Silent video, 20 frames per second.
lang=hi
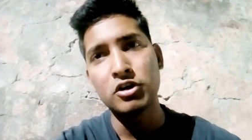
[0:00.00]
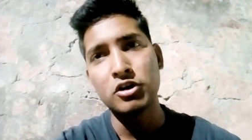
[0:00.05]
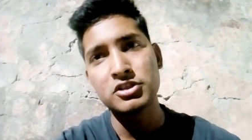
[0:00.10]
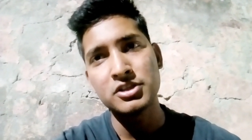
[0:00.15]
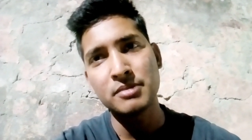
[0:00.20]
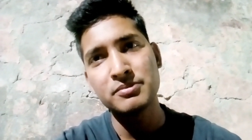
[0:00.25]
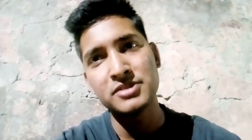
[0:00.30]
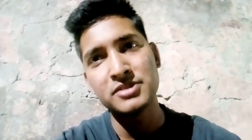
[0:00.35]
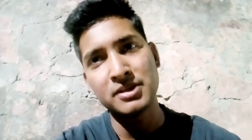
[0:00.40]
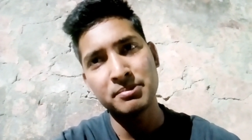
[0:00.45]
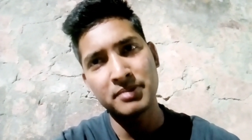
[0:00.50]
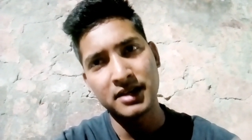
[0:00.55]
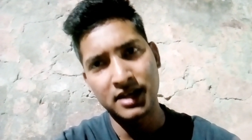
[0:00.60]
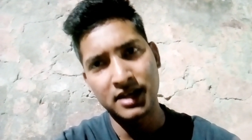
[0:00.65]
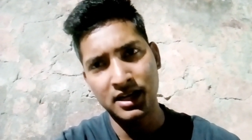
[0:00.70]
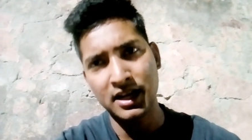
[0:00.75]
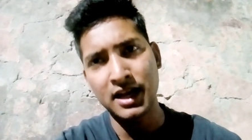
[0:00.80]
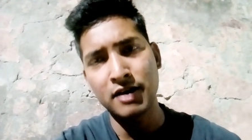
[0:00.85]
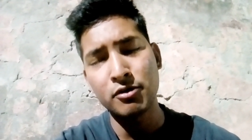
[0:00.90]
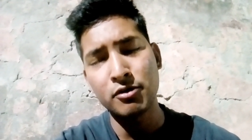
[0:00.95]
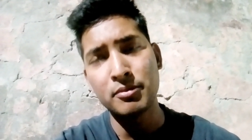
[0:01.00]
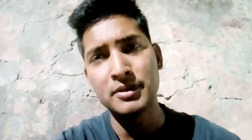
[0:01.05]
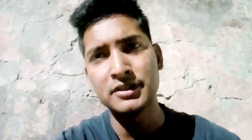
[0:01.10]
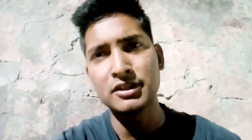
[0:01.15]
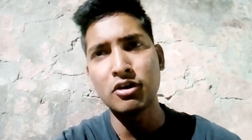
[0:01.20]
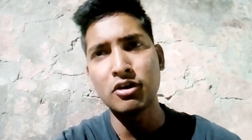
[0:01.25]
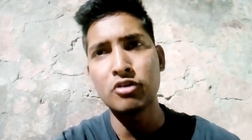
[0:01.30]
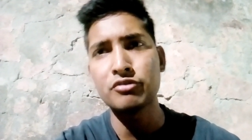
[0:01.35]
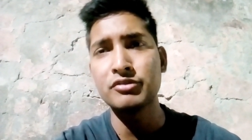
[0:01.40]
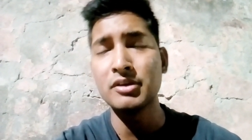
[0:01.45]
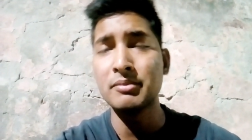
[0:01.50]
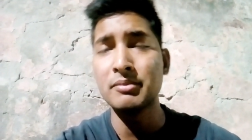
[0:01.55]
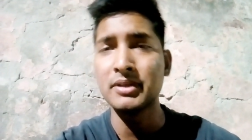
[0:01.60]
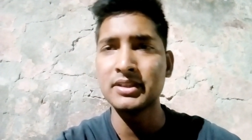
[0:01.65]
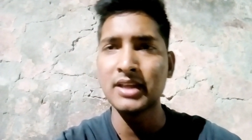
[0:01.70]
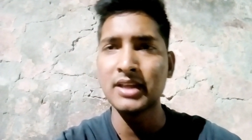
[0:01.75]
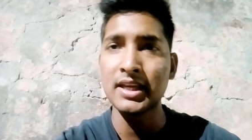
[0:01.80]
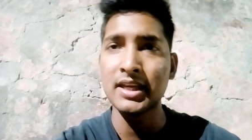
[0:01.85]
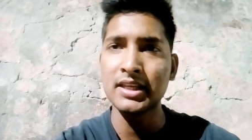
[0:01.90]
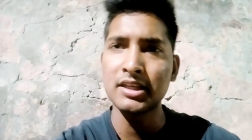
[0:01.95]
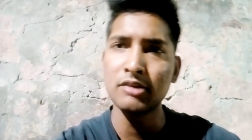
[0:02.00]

और जब जब घर आया वो बंदा और उसने बताया